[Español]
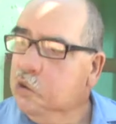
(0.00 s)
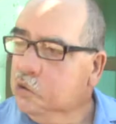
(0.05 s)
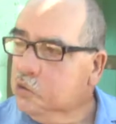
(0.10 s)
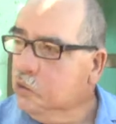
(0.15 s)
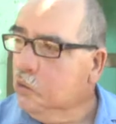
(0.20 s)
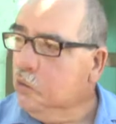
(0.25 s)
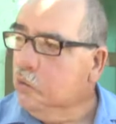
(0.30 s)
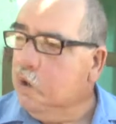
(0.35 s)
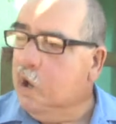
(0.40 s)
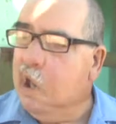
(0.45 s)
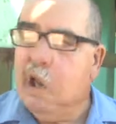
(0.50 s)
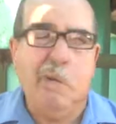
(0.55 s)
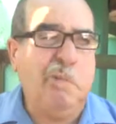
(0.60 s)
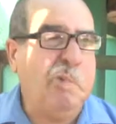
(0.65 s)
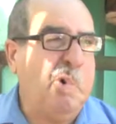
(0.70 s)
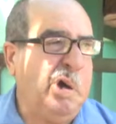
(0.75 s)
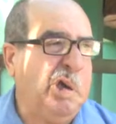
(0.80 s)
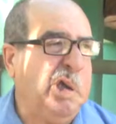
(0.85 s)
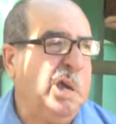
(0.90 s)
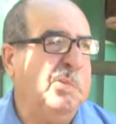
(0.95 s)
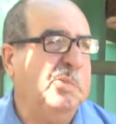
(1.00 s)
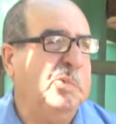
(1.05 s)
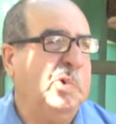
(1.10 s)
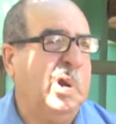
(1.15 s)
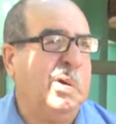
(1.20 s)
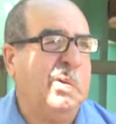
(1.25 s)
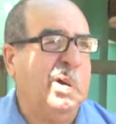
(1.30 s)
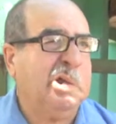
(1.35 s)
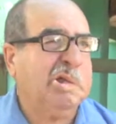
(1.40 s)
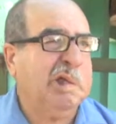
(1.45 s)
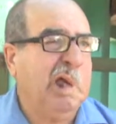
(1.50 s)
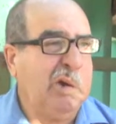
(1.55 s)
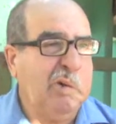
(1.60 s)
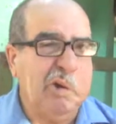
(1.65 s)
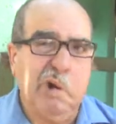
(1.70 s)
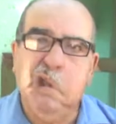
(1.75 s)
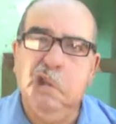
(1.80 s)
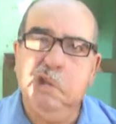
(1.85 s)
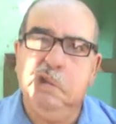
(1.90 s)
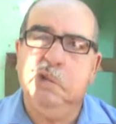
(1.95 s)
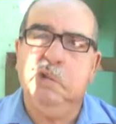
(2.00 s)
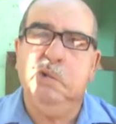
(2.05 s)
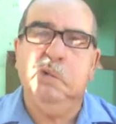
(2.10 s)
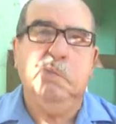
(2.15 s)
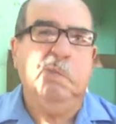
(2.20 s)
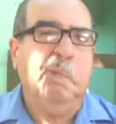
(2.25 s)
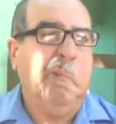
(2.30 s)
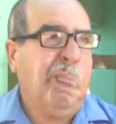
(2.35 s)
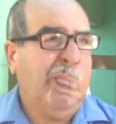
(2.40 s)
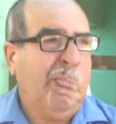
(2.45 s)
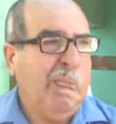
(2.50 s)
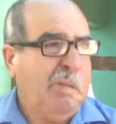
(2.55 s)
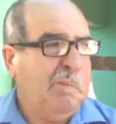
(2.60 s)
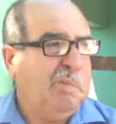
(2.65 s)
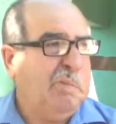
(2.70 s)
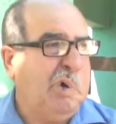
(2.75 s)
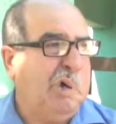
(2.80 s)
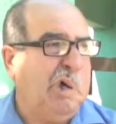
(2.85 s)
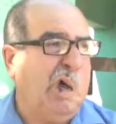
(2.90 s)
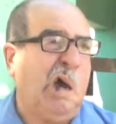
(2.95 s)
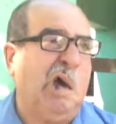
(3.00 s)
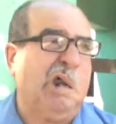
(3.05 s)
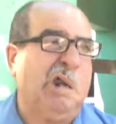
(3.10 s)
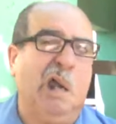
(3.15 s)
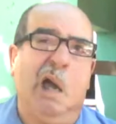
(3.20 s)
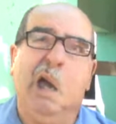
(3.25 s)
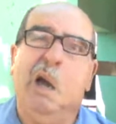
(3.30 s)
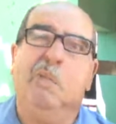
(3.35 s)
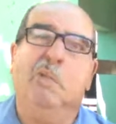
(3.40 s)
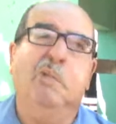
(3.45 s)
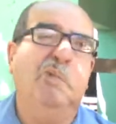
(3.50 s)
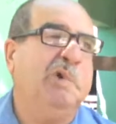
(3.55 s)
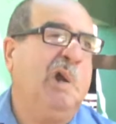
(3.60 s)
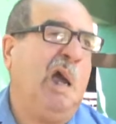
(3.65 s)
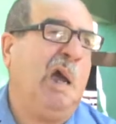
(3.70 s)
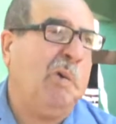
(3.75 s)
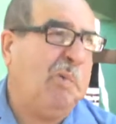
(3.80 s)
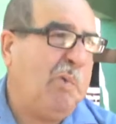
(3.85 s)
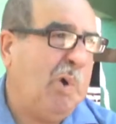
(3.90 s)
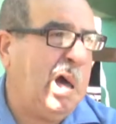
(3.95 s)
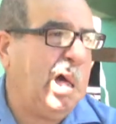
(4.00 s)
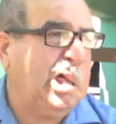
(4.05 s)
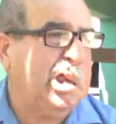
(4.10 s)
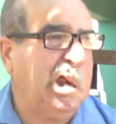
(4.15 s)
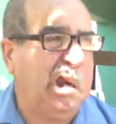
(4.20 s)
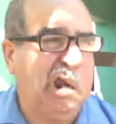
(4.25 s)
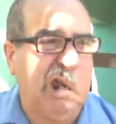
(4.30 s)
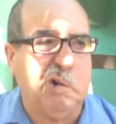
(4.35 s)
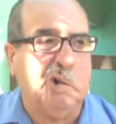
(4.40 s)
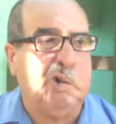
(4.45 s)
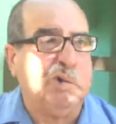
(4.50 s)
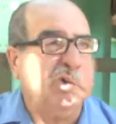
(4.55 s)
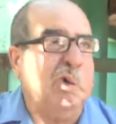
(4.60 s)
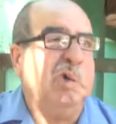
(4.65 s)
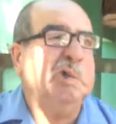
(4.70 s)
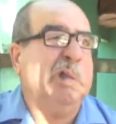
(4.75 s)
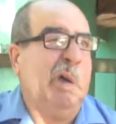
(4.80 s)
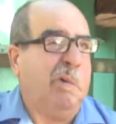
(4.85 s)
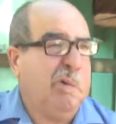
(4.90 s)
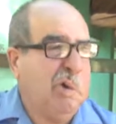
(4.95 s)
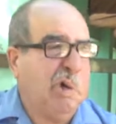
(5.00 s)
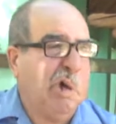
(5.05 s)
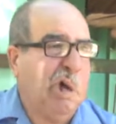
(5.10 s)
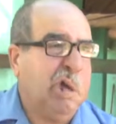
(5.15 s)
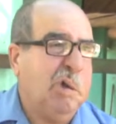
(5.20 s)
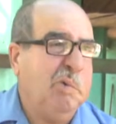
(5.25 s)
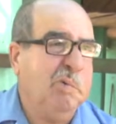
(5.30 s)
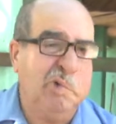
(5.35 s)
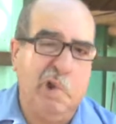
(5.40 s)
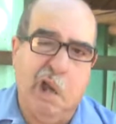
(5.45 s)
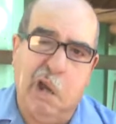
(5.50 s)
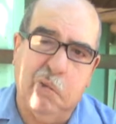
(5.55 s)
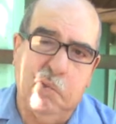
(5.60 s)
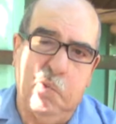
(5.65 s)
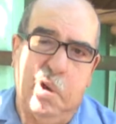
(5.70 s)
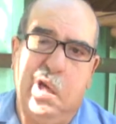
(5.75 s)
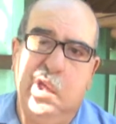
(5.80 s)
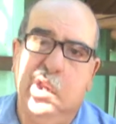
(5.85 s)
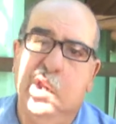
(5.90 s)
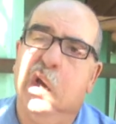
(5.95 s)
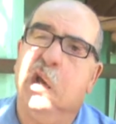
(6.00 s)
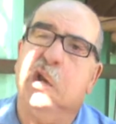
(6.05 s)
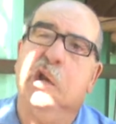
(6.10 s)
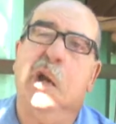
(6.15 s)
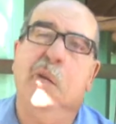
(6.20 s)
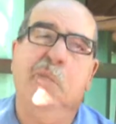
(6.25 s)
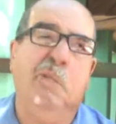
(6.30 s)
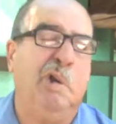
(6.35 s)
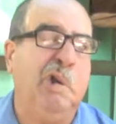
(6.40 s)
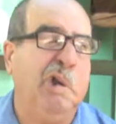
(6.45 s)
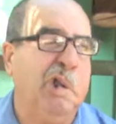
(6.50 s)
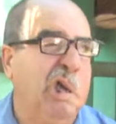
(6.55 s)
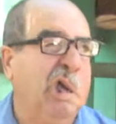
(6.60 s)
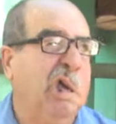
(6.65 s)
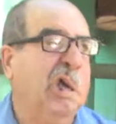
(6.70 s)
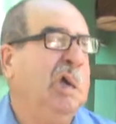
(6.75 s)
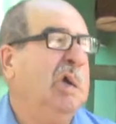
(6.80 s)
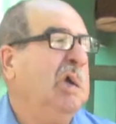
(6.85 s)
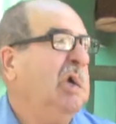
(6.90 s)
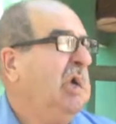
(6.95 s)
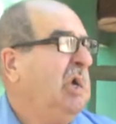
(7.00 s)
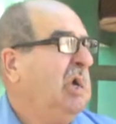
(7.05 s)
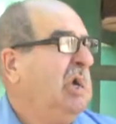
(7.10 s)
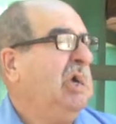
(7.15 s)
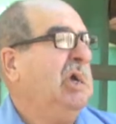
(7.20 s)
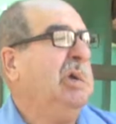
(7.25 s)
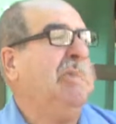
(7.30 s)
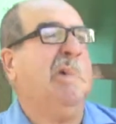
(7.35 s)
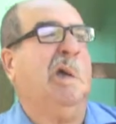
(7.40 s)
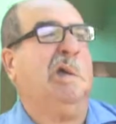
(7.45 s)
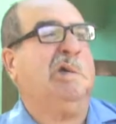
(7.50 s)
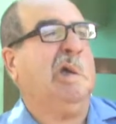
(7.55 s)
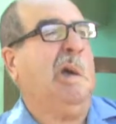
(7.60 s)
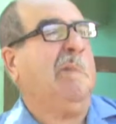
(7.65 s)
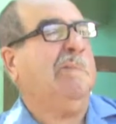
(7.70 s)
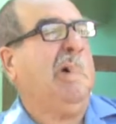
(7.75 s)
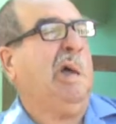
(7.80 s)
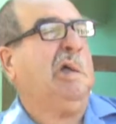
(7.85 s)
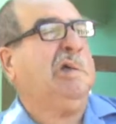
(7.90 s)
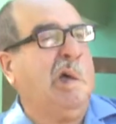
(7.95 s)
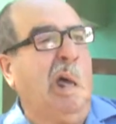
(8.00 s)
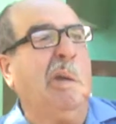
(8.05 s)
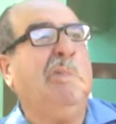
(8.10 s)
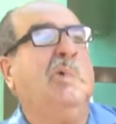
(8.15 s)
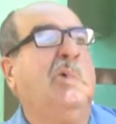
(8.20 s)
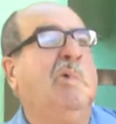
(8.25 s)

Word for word: Doblábamos ahí en Boulevard San Lorenzo pues agarrábamos una cuadra en la rotonda, vio que una cuadra, agarrábamos nie y me hacía pasar